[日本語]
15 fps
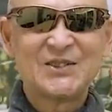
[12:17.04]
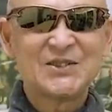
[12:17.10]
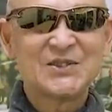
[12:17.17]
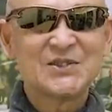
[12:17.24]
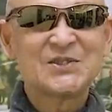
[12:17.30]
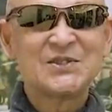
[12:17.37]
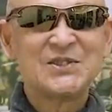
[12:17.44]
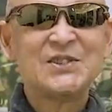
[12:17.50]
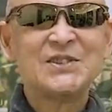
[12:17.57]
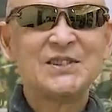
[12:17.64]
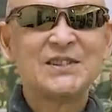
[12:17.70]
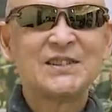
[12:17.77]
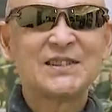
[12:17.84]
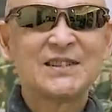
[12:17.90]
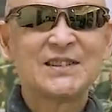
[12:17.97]
もういい
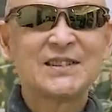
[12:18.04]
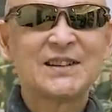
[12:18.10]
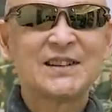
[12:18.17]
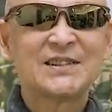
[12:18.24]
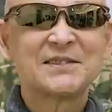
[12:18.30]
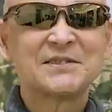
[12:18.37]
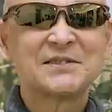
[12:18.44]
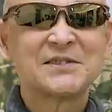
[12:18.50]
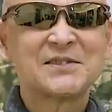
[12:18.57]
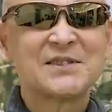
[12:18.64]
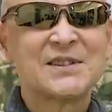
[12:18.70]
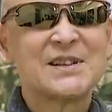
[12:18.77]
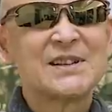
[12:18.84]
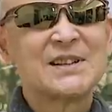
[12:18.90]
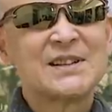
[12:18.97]
あいいですかあ
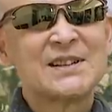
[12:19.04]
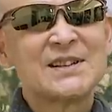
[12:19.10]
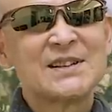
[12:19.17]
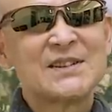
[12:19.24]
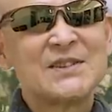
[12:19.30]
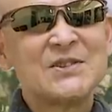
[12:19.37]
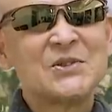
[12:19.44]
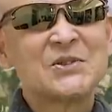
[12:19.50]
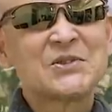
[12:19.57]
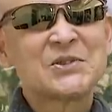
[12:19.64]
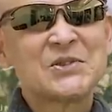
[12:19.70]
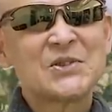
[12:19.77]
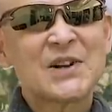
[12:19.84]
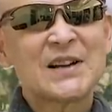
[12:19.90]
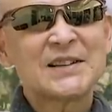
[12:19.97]
の昨日
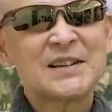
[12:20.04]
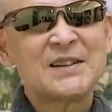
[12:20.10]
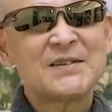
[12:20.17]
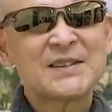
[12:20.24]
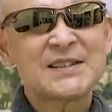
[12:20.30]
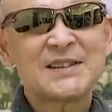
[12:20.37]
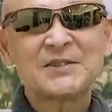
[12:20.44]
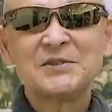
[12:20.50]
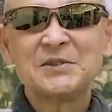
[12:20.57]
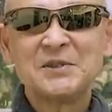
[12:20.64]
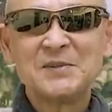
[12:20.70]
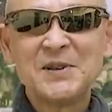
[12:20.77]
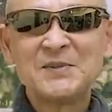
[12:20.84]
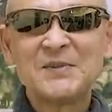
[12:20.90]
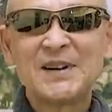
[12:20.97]
ちょうど片山サロン
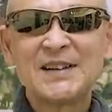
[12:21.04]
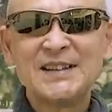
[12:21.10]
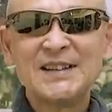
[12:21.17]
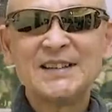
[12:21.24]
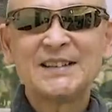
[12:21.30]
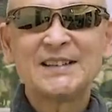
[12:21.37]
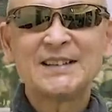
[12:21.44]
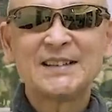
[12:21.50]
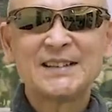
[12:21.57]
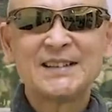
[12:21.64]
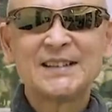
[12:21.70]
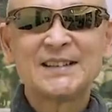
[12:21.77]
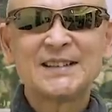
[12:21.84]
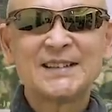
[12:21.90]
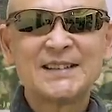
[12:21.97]
のメンバーに、うん、
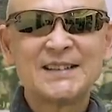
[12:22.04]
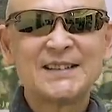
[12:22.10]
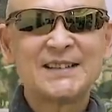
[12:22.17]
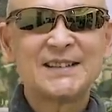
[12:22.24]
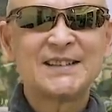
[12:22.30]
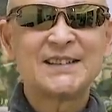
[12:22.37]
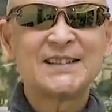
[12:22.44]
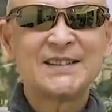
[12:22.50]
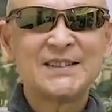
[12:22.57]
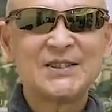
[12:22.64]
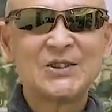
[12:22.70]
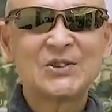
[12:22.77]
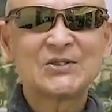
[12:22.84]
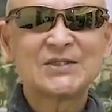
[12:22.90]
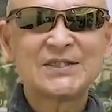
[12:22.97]

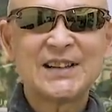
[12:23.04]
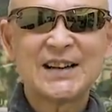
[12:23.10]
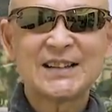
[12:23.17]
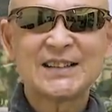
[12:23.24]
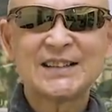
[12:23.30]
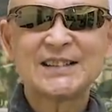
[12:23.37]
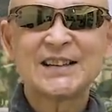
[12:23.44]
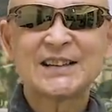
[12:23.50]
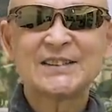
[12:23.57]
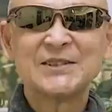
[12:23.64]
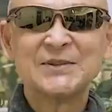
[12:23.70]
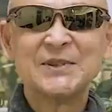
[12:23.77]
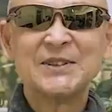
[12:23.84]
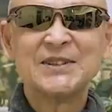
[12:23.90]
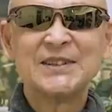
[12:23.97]
えー、送ってあげたんだけ
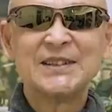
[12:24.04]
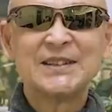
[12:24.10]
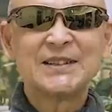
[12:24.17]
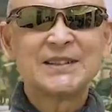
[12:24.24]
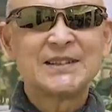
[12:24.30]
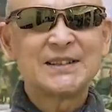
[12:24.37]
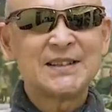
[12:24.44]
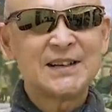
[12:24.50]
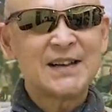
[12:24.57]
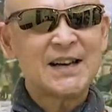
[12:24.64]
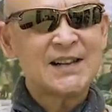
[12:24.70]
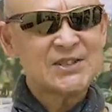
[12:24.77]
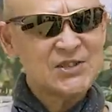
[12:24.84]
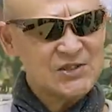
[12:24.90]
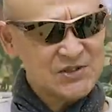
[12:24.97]
ども、ええ
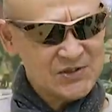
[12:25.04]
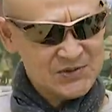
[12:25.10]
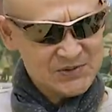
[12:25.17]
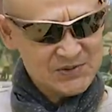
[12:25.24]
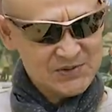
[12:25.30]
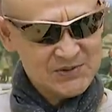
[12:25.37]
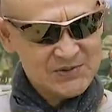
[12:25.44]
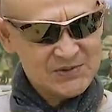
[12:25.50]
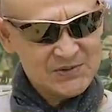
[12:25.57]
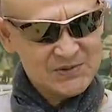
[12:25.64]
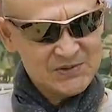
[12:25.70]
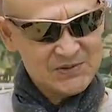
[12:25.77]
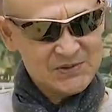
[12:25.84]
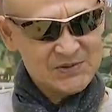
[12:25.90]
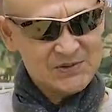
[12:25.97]

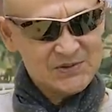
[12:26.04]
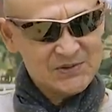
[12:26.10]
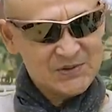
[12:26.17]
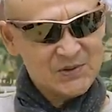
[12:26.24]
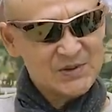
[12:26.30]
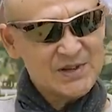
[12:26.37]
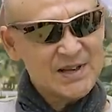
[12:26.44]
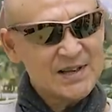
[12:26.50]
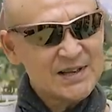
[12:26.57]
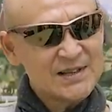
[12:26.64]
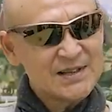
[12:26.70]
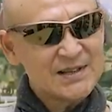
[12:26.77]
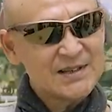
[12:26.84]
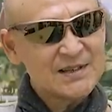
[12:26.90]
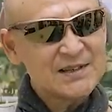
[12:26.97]
えー、85
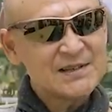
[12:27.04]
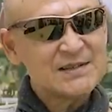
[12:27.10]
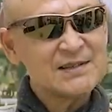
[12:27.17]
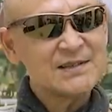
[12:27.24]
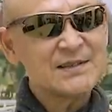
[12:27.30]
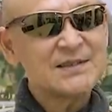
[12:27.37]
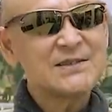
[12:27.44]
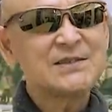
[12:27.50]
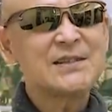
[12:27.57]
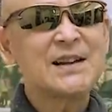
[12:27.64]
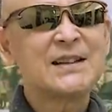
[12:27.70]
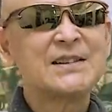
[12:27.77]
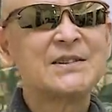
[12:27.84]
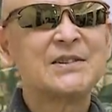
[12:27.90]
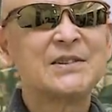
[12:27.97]
年ぐ
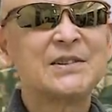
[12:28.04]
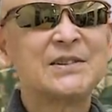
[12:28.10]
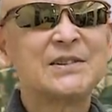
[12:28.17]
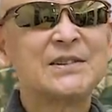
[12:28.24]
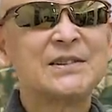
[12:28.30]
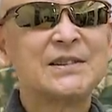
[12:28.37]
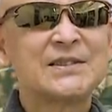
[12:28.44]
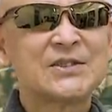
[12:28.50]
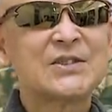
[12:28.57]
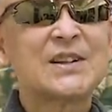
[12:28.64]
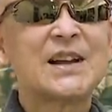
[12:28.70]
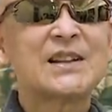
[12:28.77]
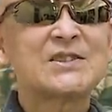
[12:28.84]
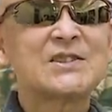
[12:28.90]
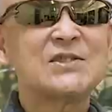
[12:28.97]
らいのそう
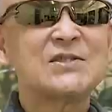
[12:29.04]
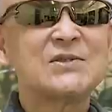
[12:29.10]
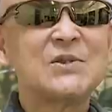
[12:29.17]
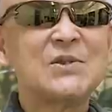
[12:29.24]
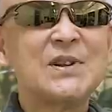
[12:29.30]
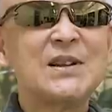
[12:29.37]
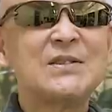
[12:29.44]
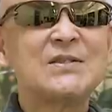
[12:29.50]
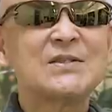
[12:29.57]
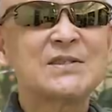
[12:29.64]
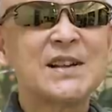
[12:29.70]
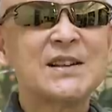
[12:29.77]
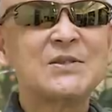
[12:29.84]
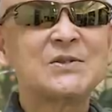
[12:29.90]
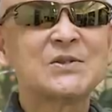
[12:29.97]
だ85年の
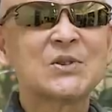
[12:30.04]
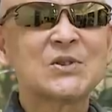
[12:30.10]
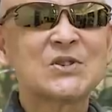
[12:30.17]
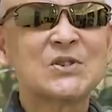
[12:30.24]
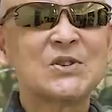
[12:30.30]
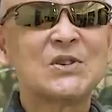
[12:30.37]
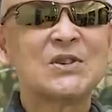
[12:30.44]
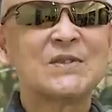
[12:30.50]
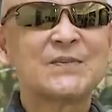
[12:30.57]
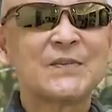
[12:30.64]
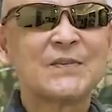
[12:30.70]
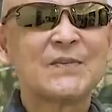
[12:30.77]
最後の年の、